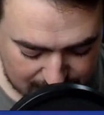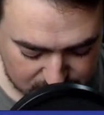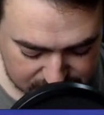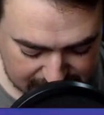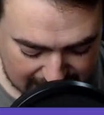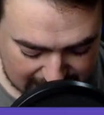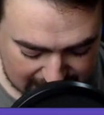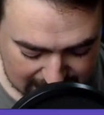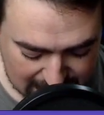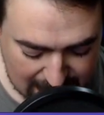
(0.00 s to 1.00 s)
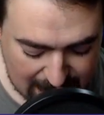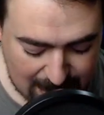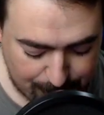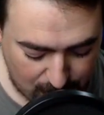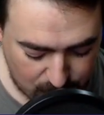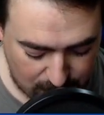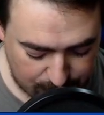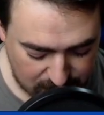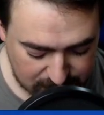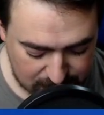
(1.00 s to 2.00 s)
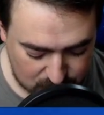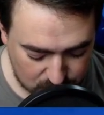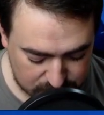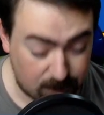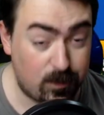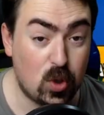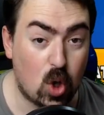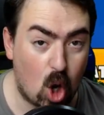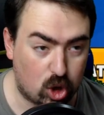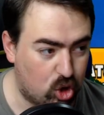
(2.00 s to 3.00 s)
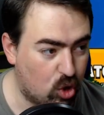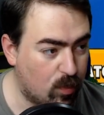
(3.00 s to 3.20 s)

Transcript: più 6 e powerpoint di Colt più 8.